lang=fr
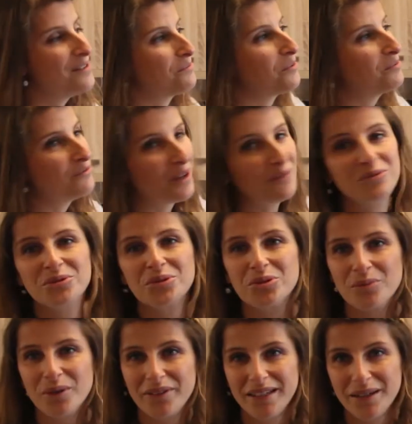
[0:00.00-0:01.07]
pour pouvoir vous
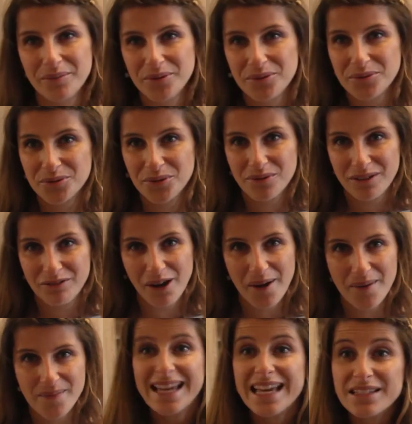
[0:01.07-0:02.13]
documenter un peu tout ce qu'on va
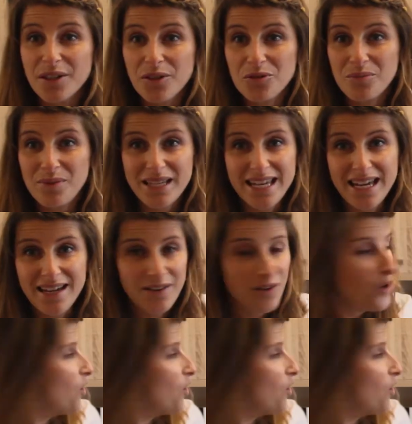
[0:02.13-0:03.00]
voir. Et sans oublier